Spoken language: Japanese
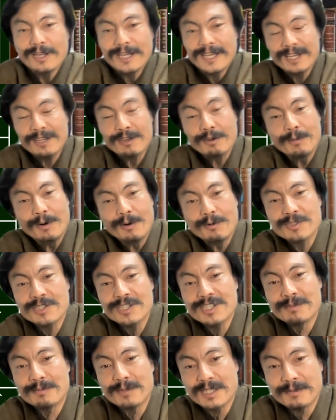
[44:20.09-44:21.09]
営業マンお
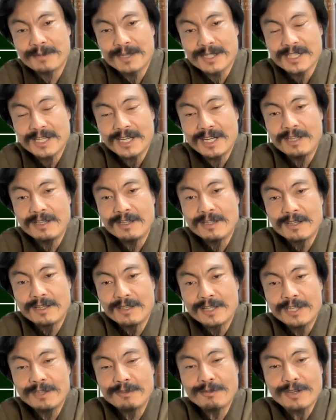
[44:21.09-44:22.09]
勧めしますかっ
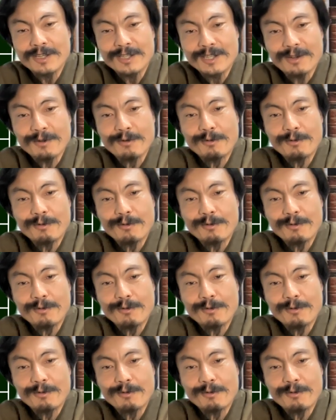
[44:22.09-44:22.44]
ていうかね、